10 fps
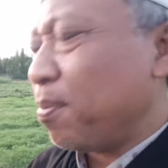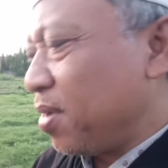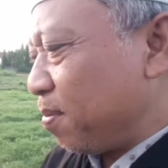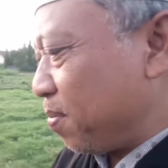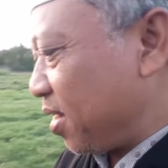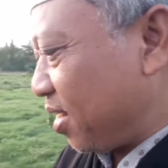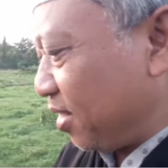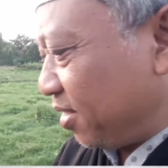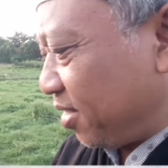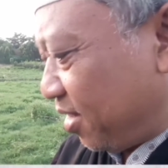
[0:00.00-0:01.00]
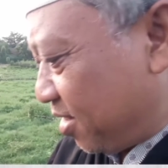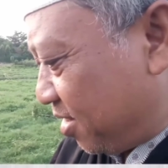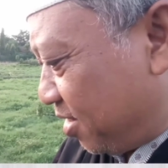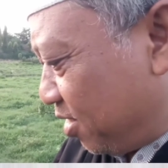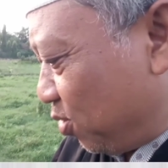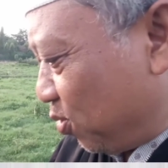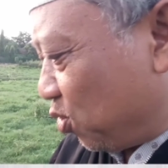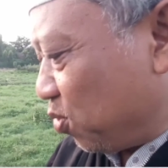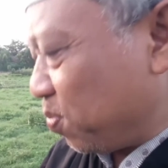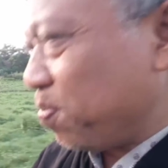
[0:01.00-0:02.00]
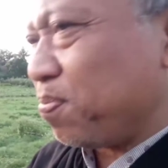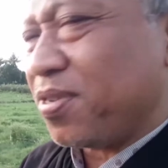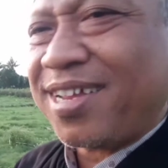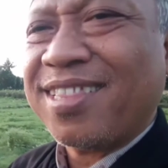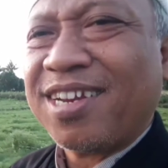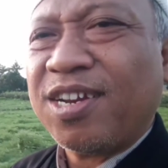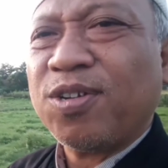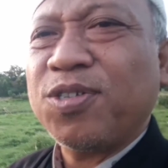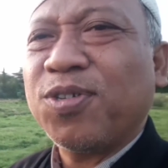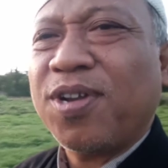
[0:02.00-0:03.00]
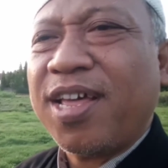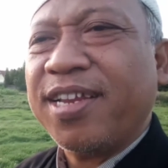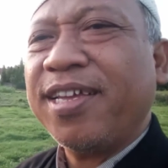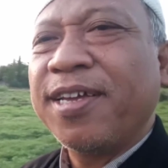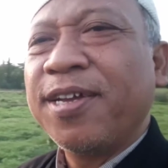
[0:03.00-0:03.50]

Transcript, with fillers: mengembangkan channel YouTube pesantren Ojo Lali